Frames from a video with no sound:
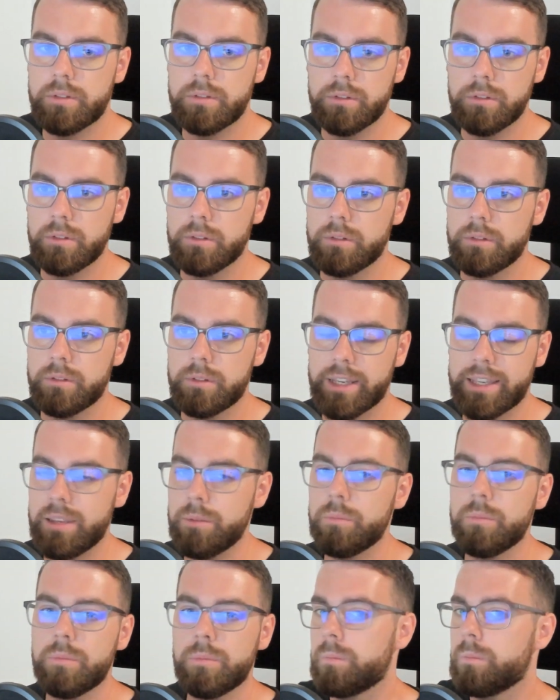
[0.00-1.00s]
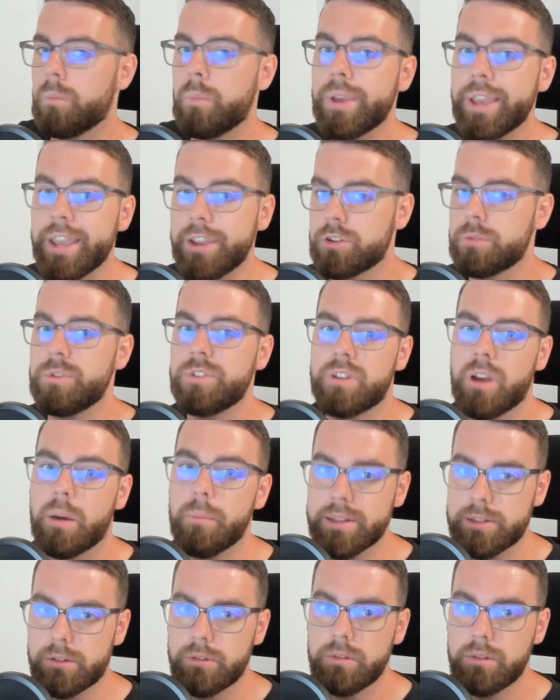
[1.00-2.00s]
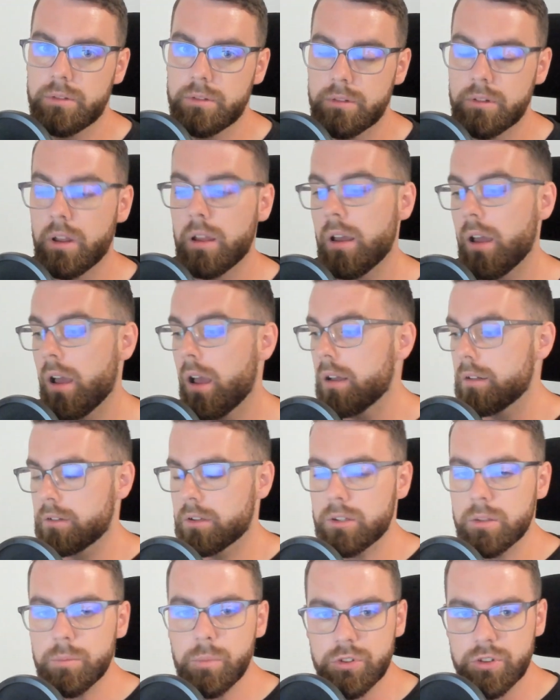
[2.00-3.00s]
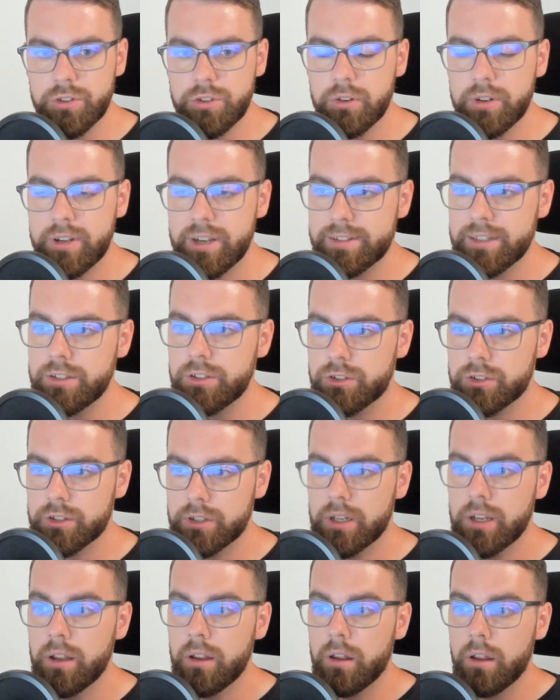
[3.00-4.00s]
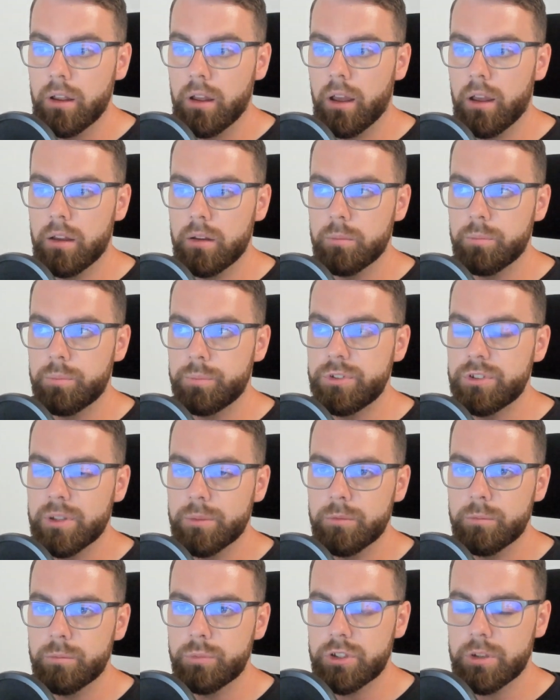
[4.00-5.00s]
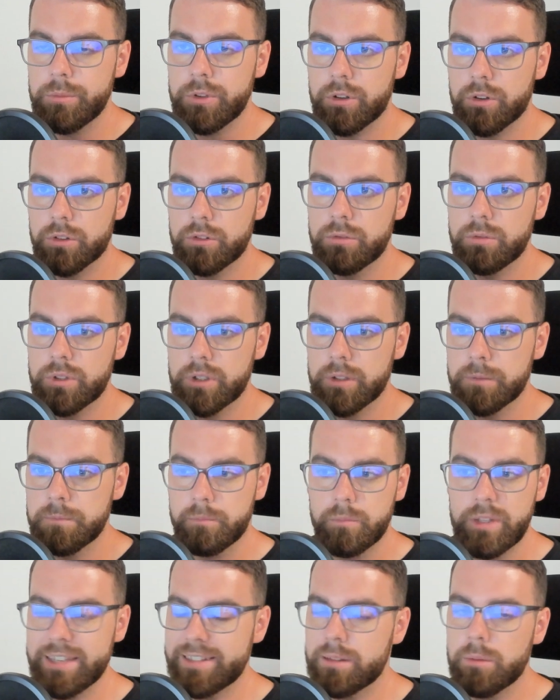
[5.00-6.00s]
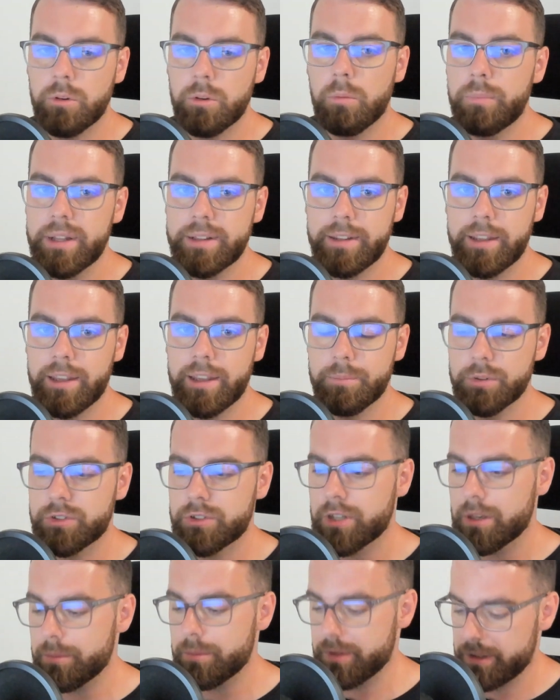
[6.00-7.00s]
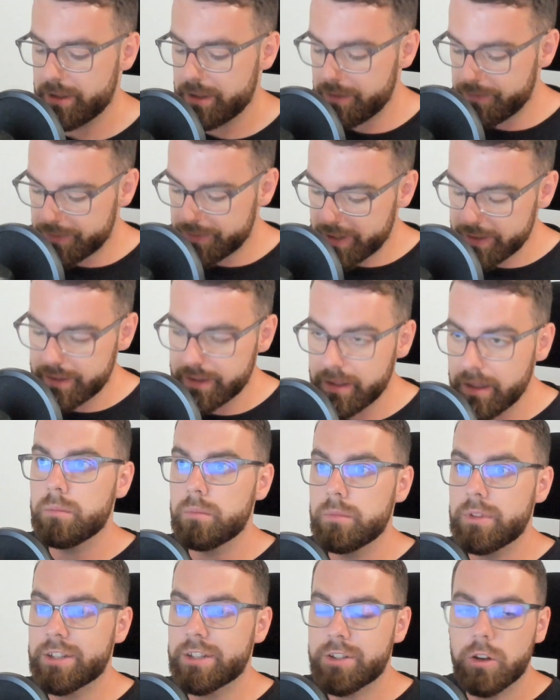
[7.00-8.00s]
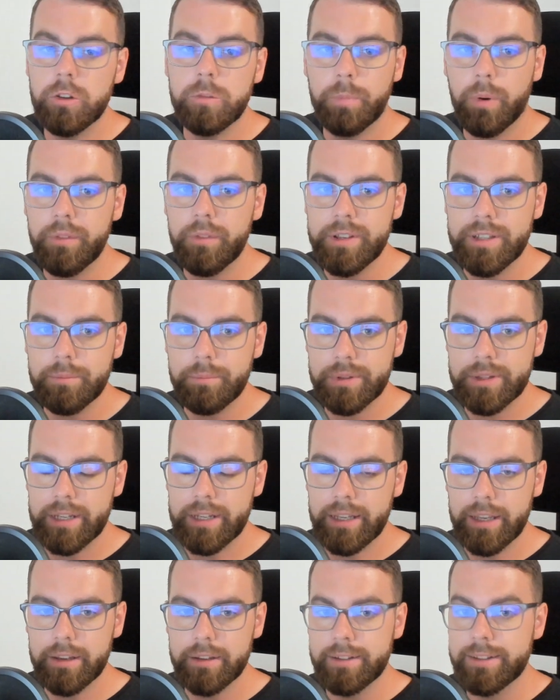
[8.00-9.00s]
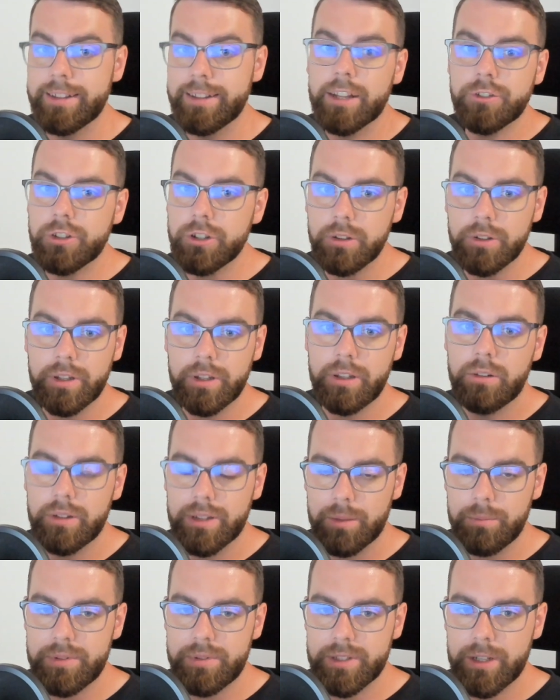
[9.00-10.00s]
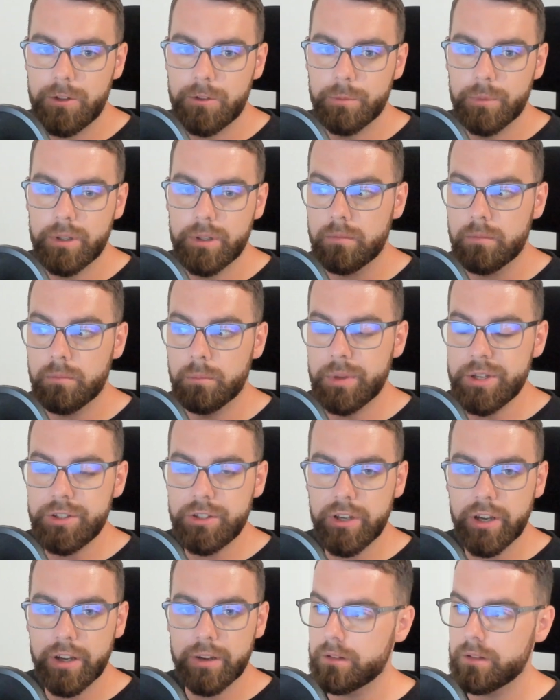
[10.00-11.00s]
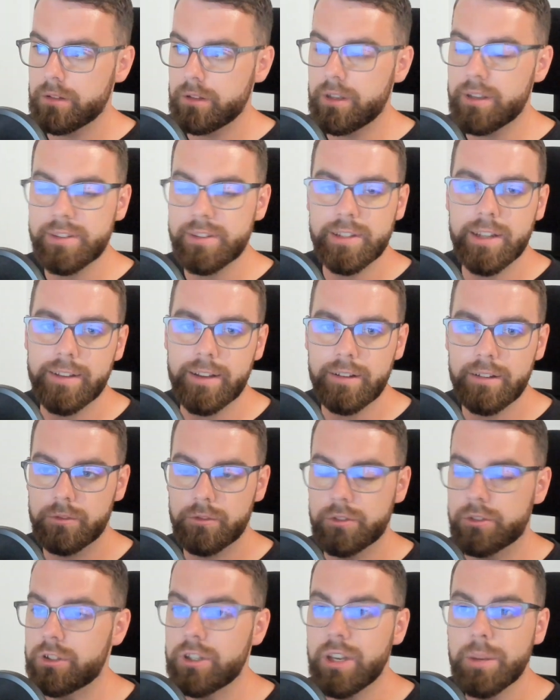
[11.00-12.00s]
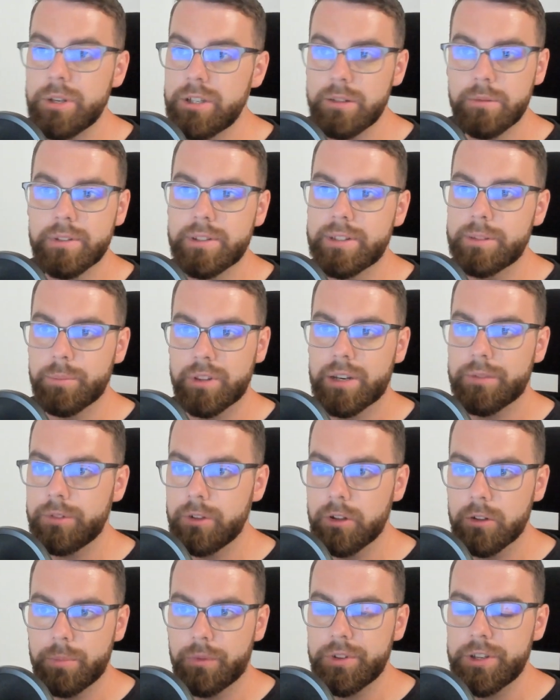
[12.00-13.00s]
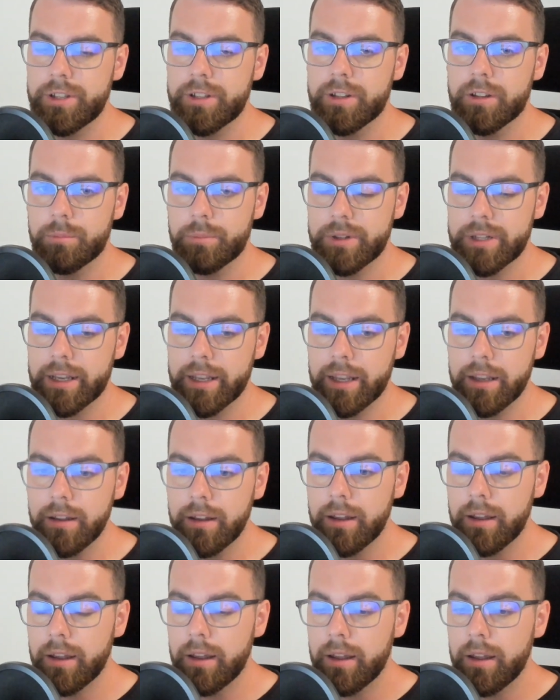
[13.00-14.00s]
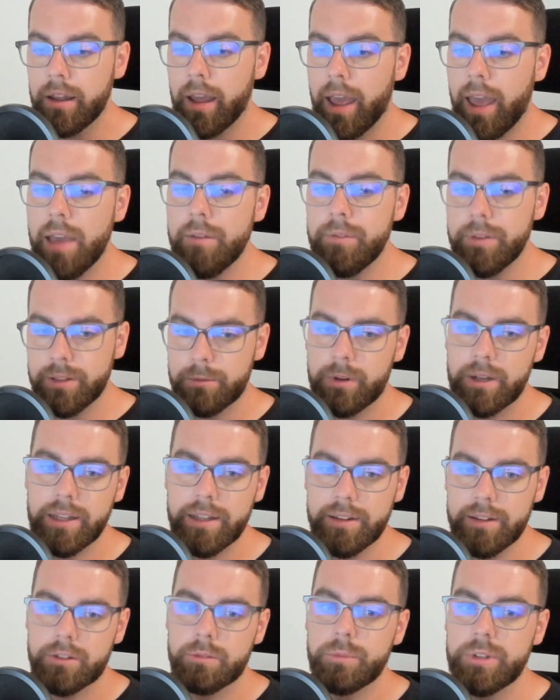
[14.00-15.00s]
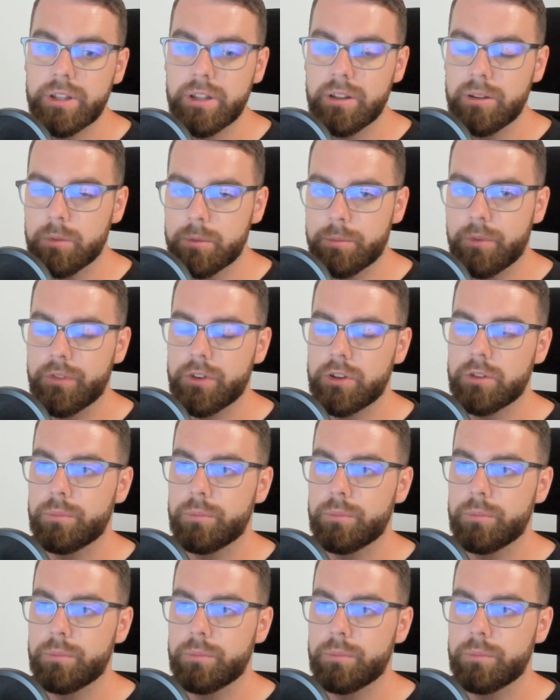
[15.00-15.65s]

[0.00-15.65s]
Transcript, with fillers: e, takim mniejszym niż Amazon, no to może się okazać, że piszemy, piszemy kod, który jest tam kompletnie niepotrzebny, i wtedy nasza odpowiedź na pytanie, dlaczego ten kod napisaliśmy, będzie nieznana, czy nie będziemy potrafili odpowiedzieć na to pytanie. Ewentualnie naszą jedyną odpowiedzią